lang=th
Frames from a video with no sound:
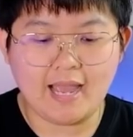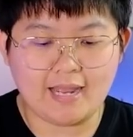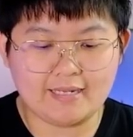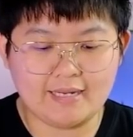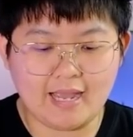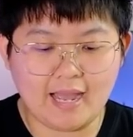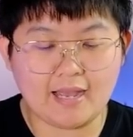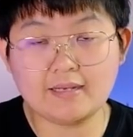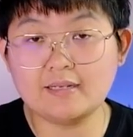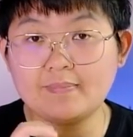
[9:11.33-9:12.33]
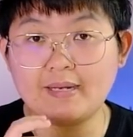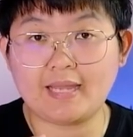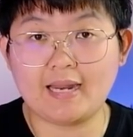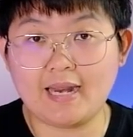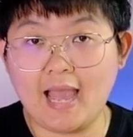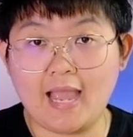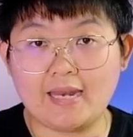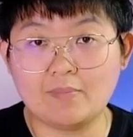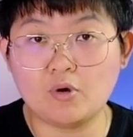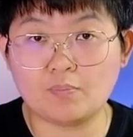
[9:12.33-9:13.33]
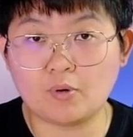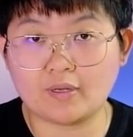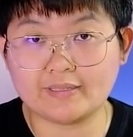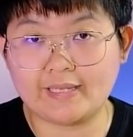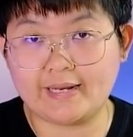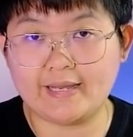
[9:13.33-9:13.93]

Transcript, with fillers: อันนี้นะคะคือเป็นการถ่ายในโหมดปกติ